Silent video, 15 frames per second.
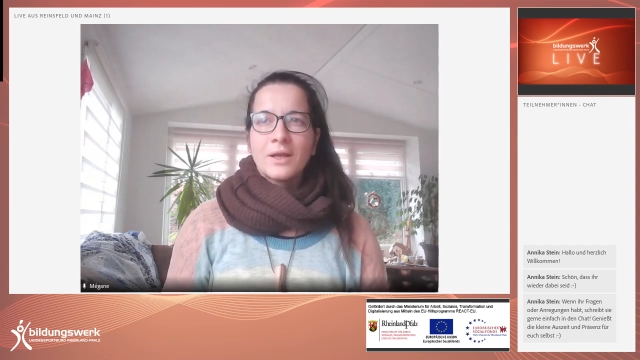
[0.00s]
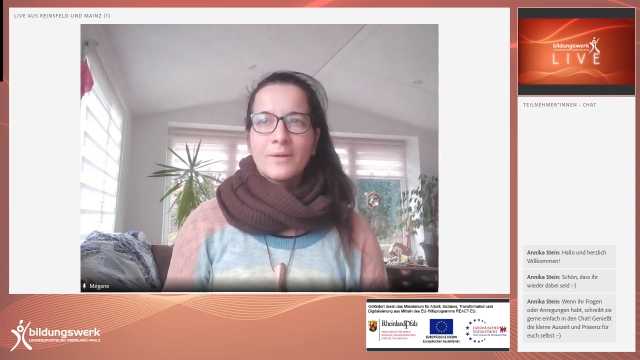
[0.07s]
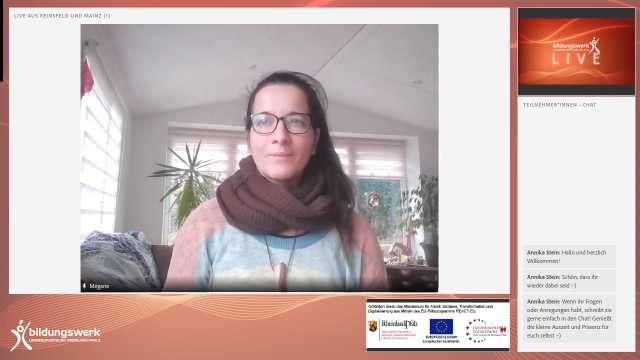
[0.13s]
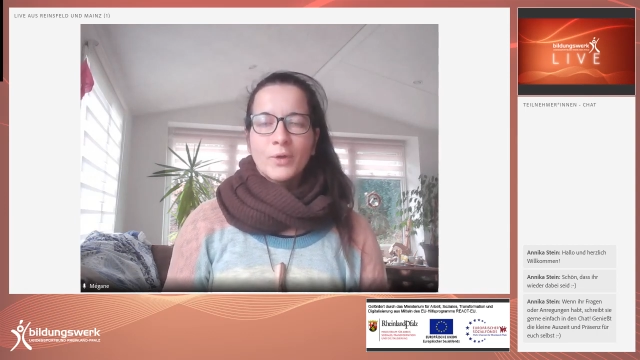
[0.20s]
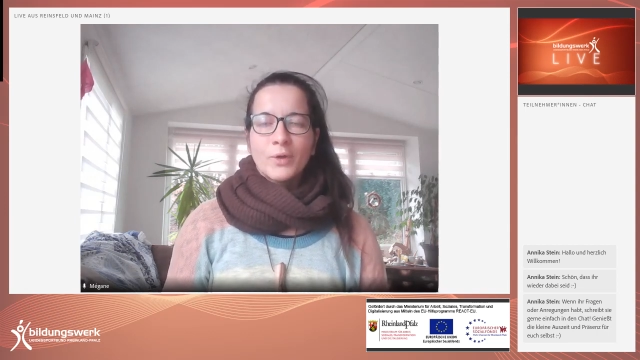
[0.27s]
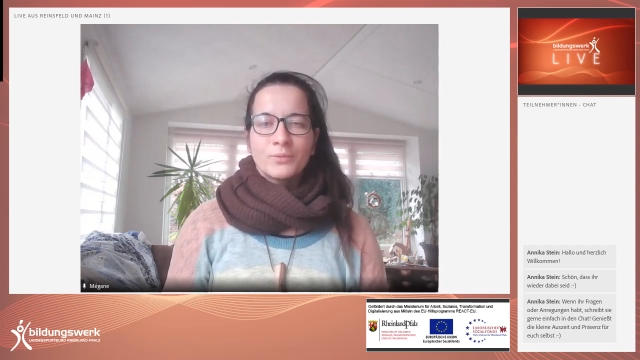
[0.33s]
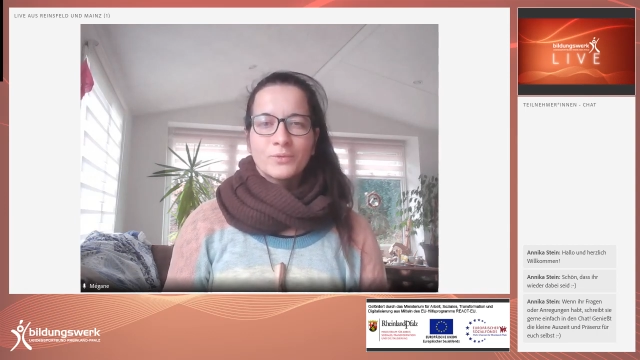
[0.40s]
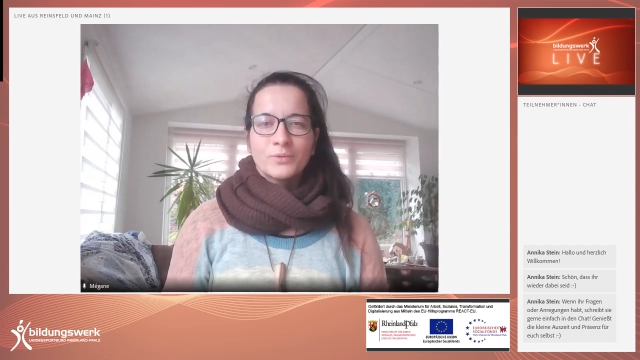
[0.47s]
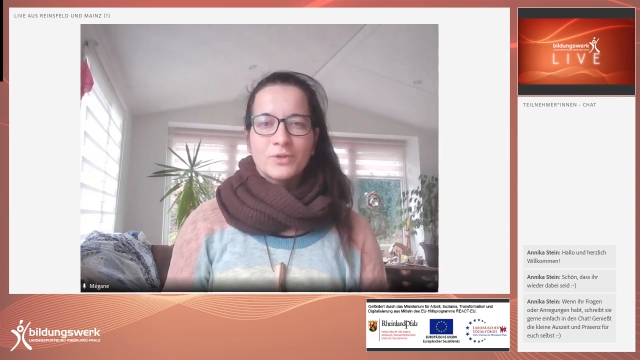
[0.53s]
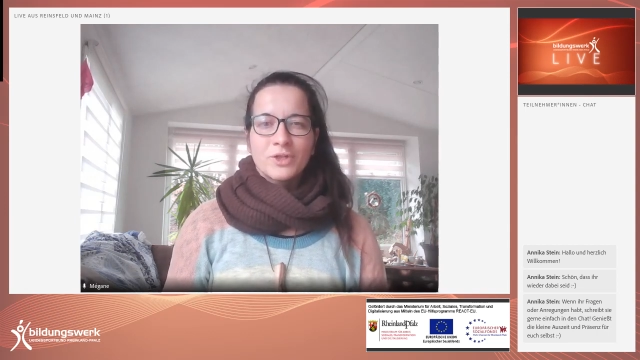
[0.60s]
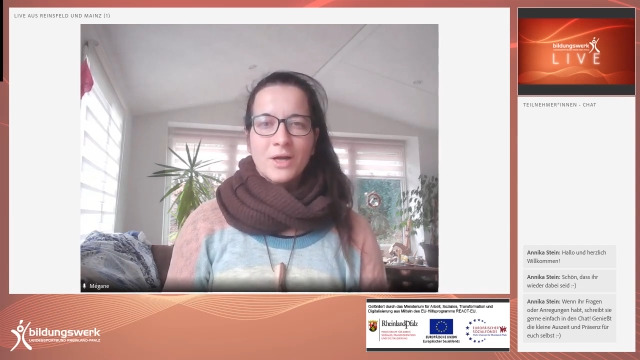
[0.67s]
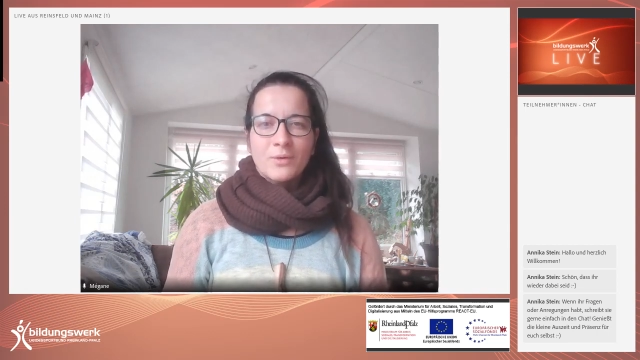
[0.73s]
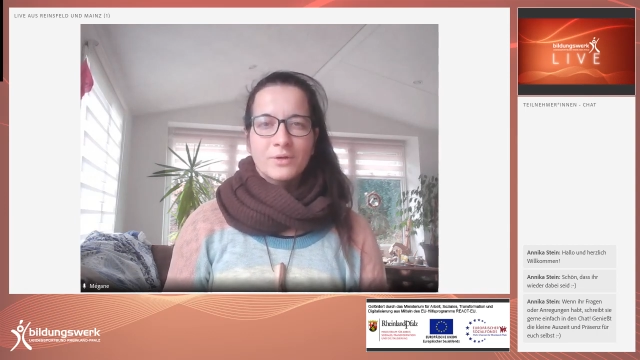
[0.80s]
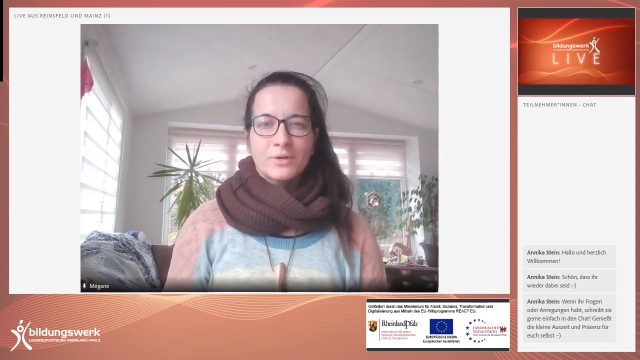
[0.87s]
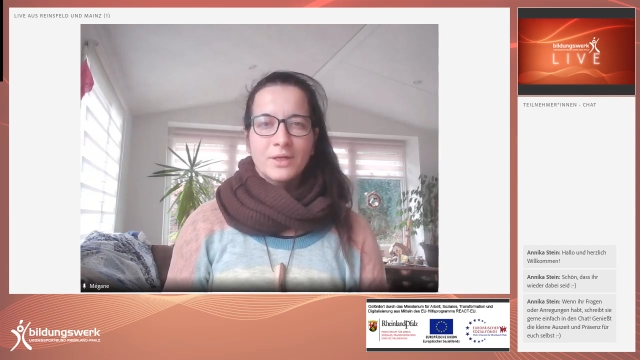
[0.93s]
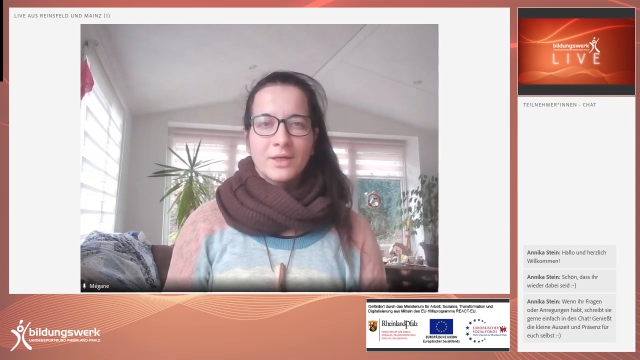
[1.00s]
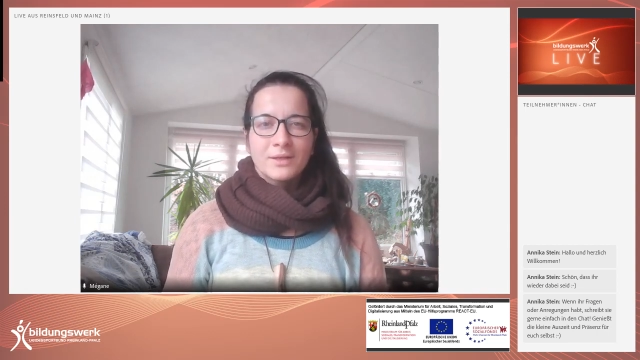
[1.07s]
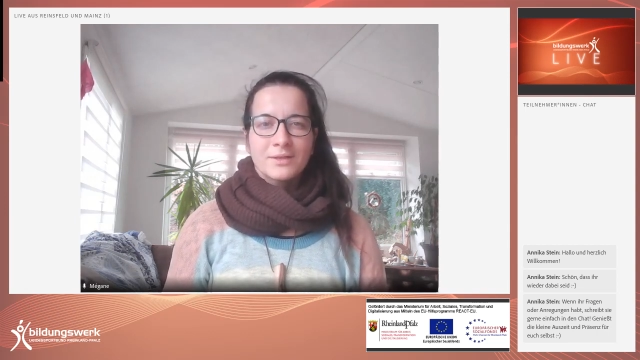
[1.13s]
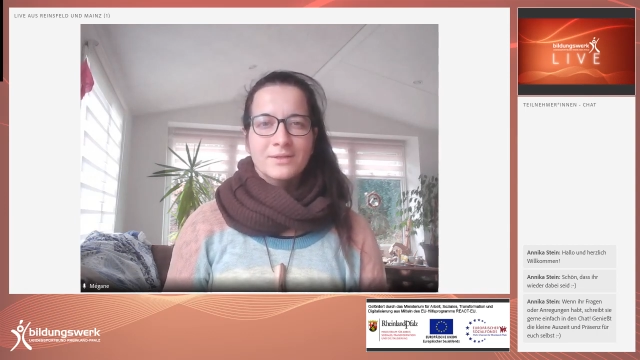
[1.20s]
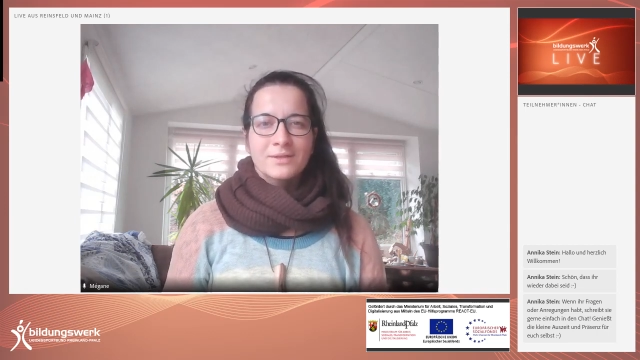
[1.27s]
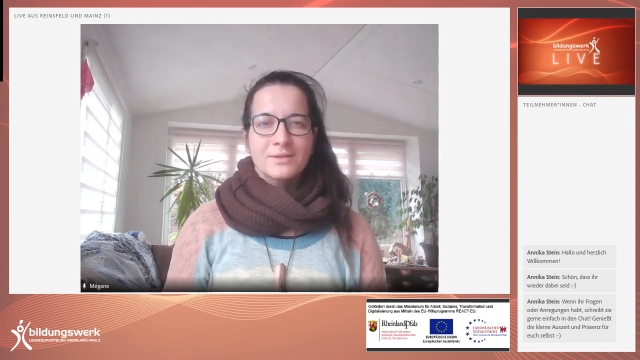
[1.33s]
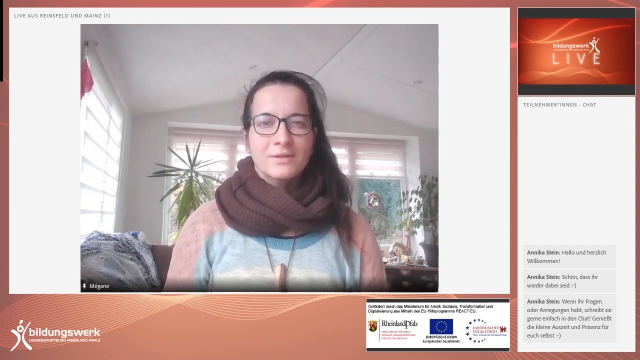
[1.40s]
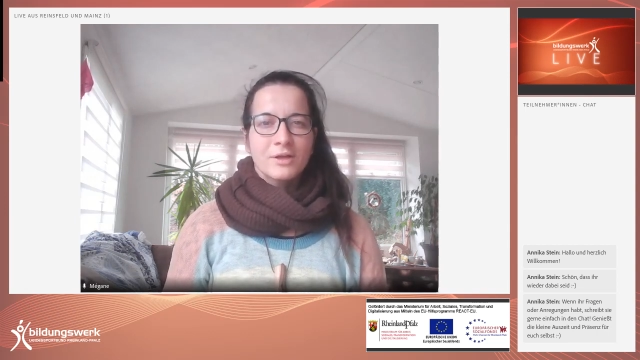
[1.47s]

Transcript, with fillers: ob du schauen kannst,